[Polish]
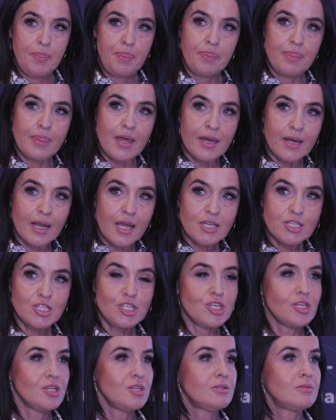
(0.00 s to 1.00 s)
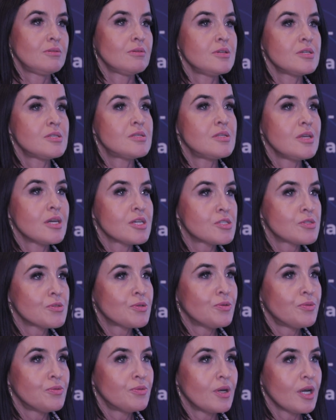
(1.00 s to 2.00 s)
Na razie to jest
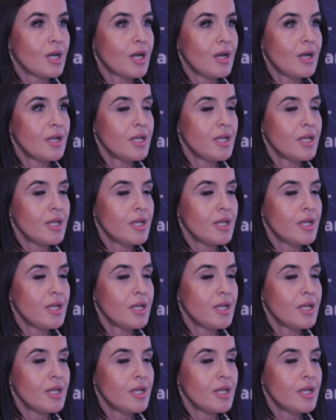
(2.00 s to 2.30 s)
jaskółka,